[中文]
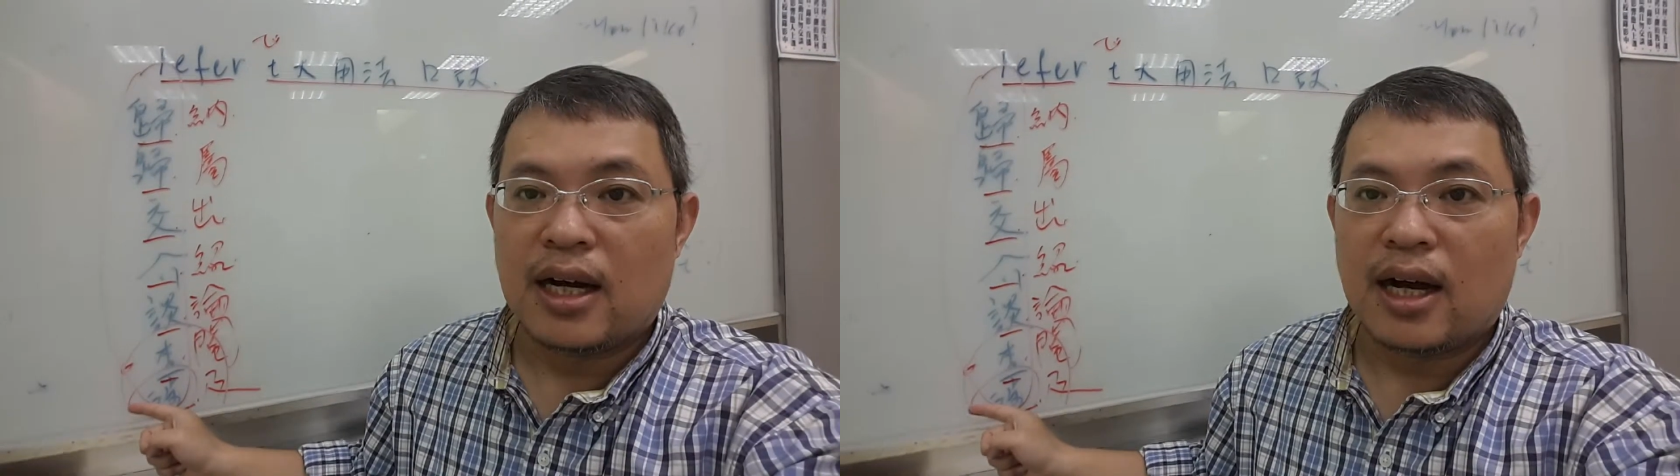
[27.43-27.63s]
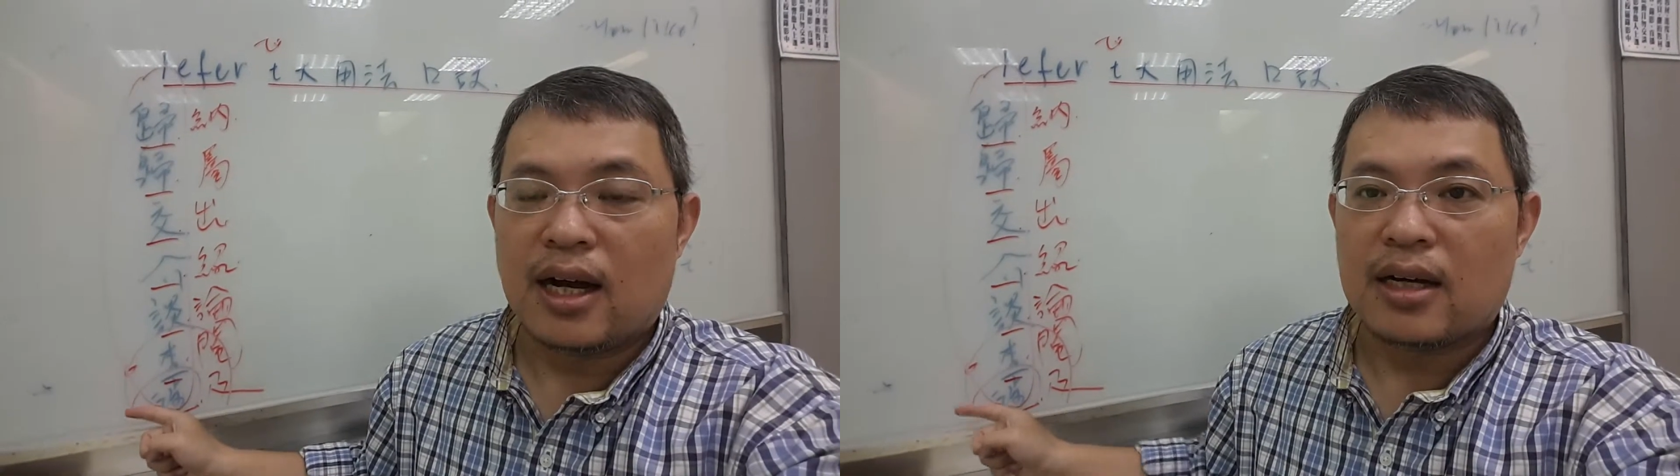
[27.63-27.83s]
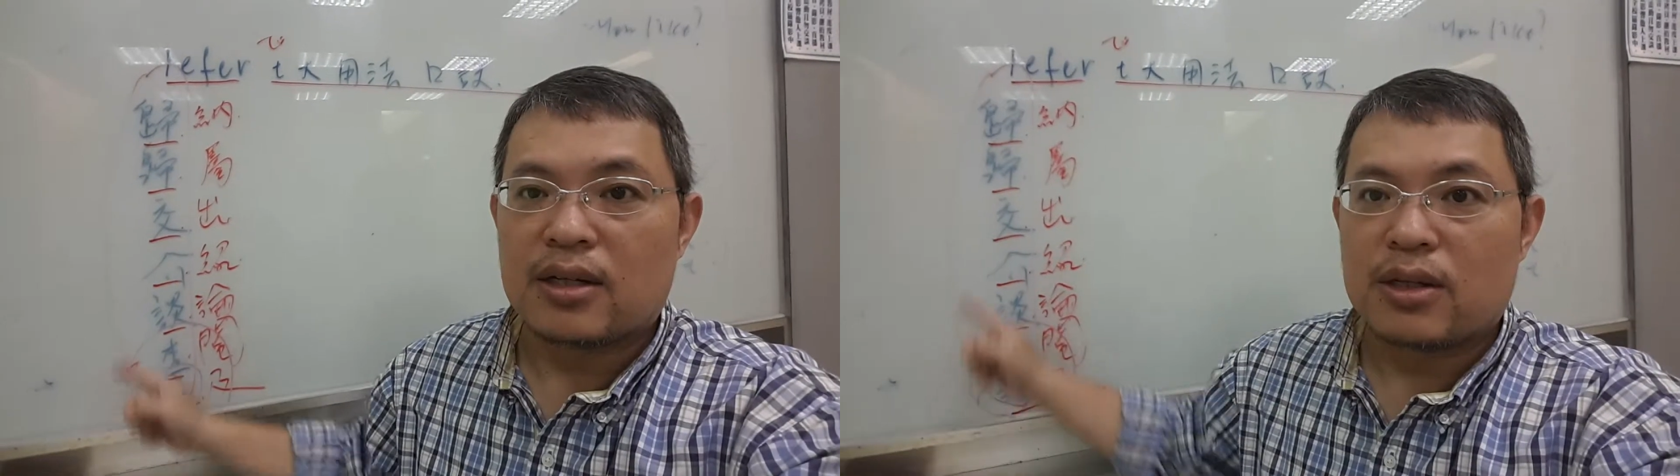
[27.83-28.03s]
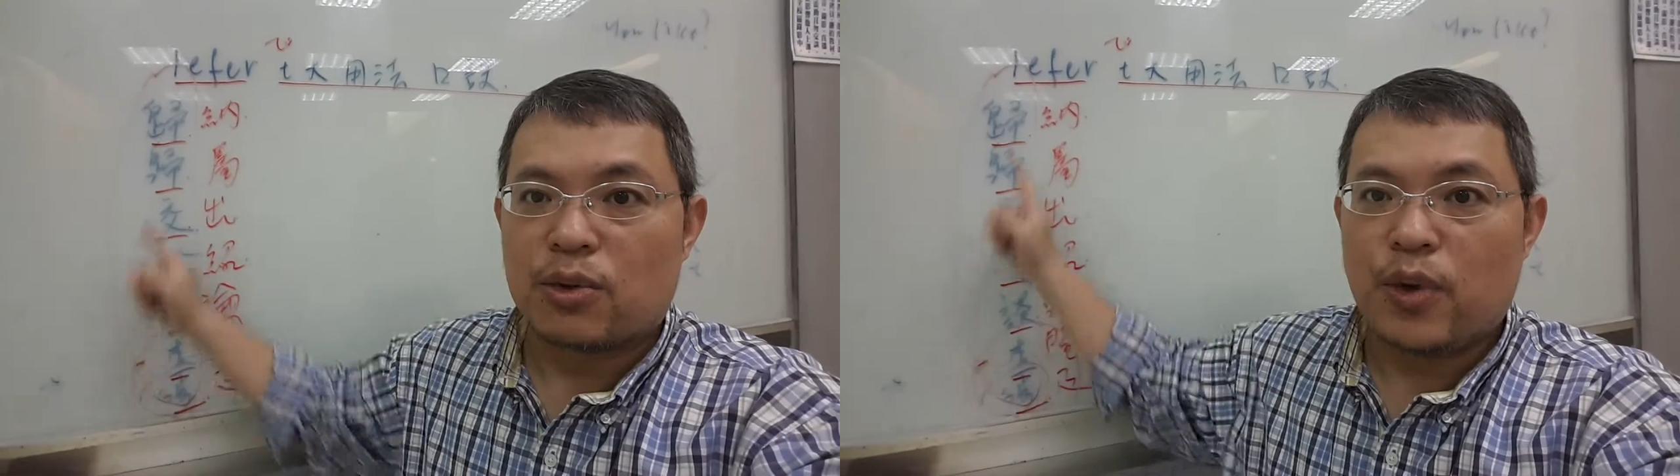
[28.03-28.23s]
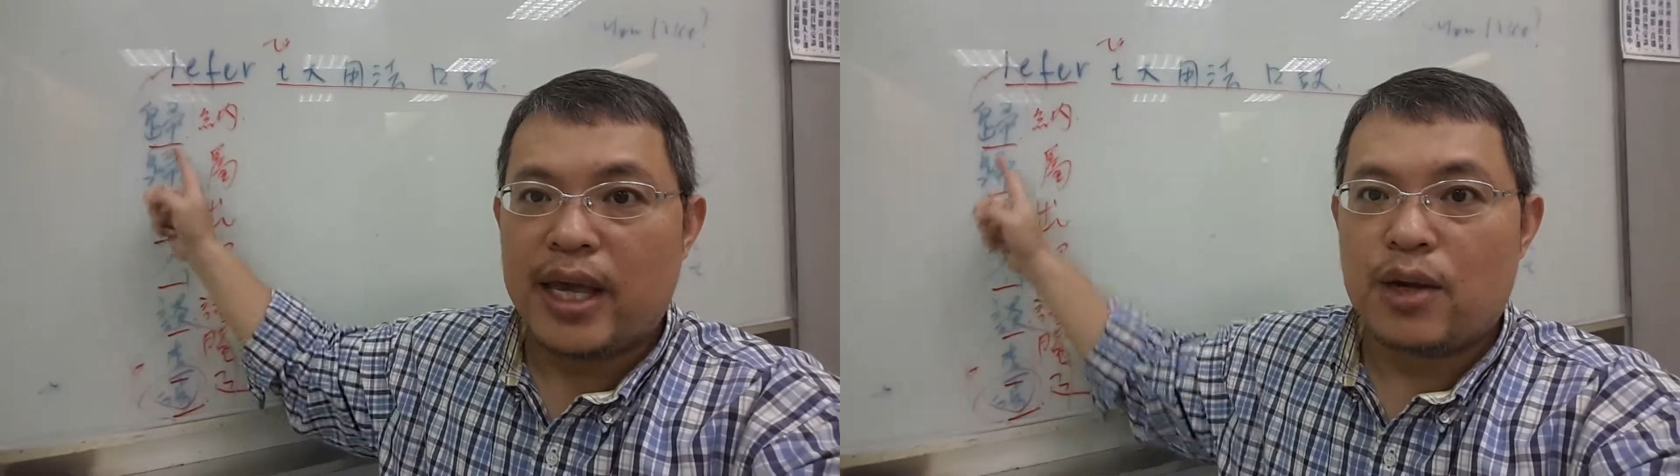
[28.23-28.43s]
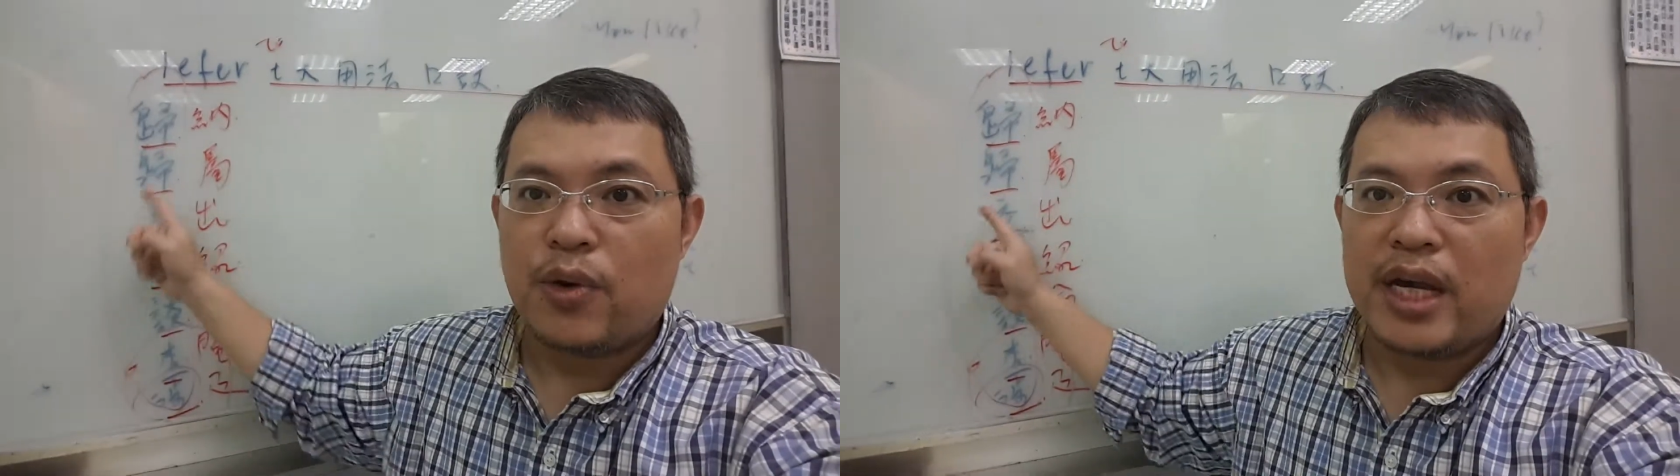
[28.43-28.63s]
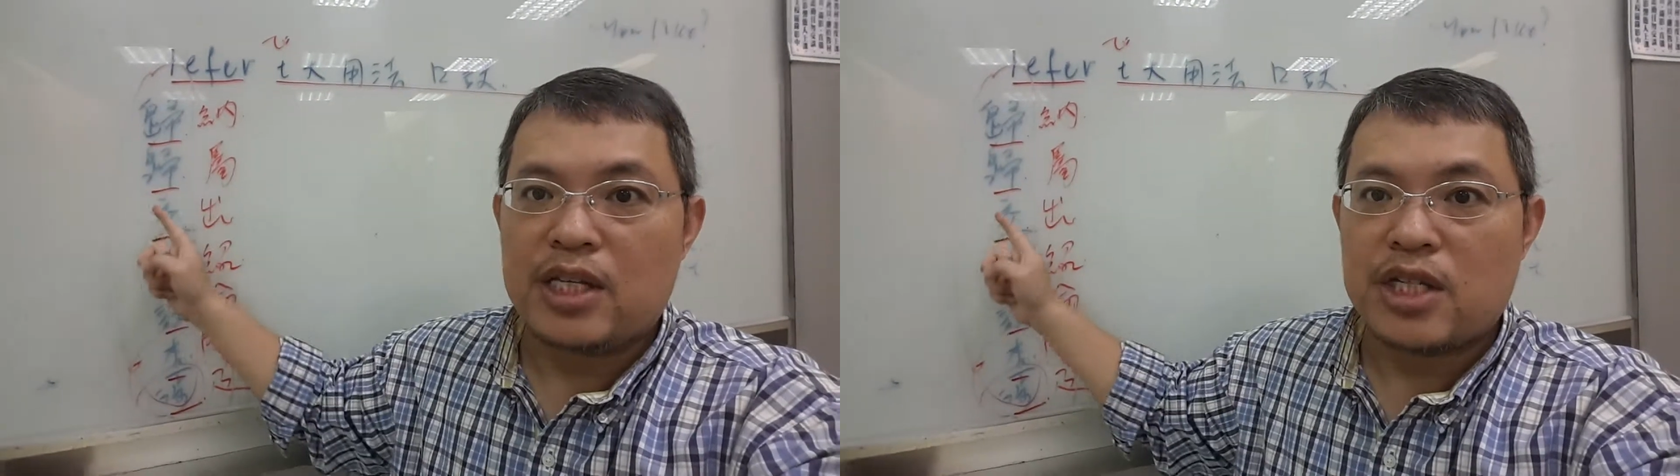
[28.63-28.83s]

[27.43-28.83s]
啊，龟龟